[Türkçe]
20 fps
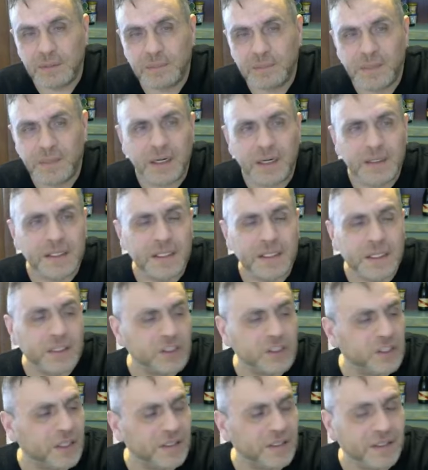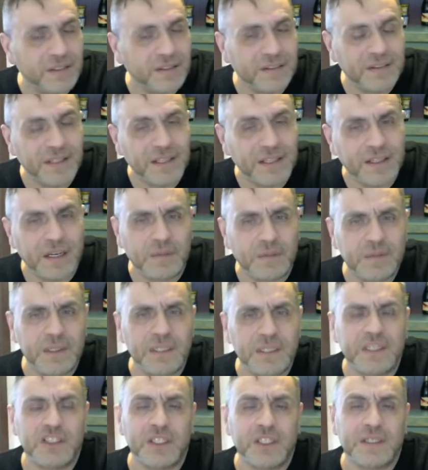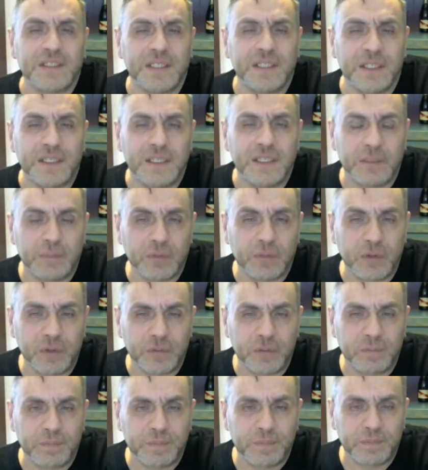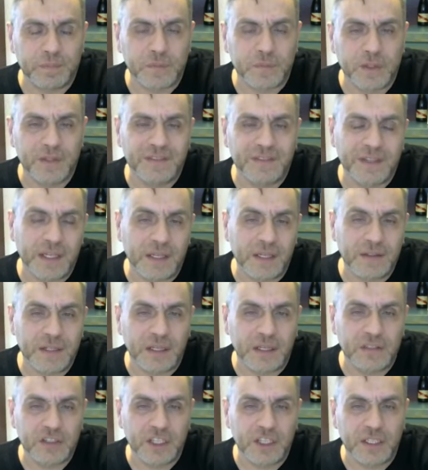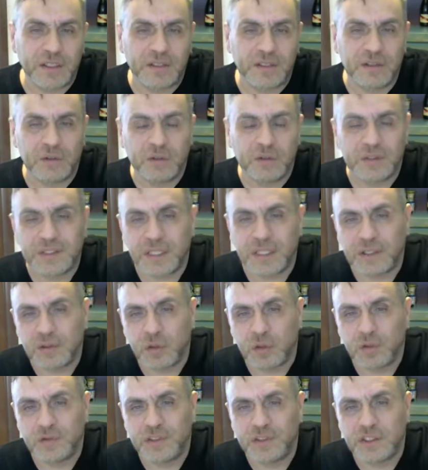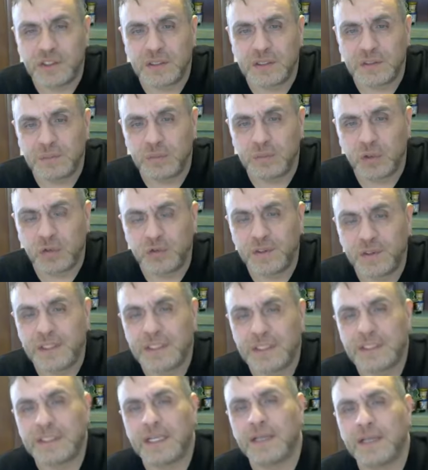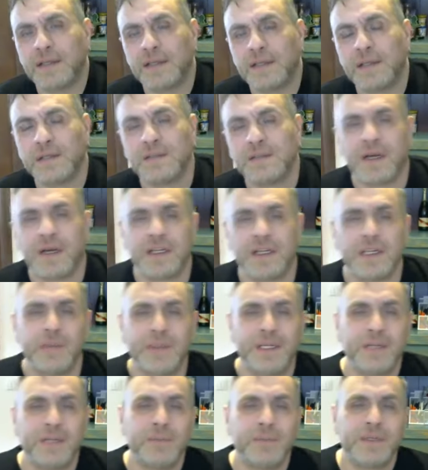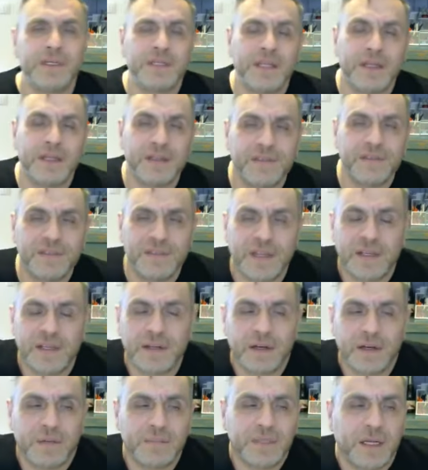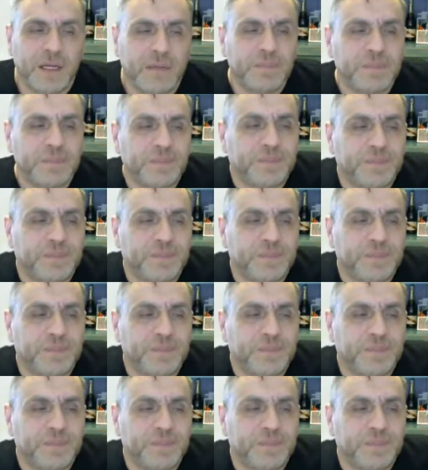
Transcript: Ben arkadaşlar Instagram'da da canlı yayın yapıyorum. İsteyenler Ceyhan Oğuzhan Official profilinde takip edebilirler Instagram'da.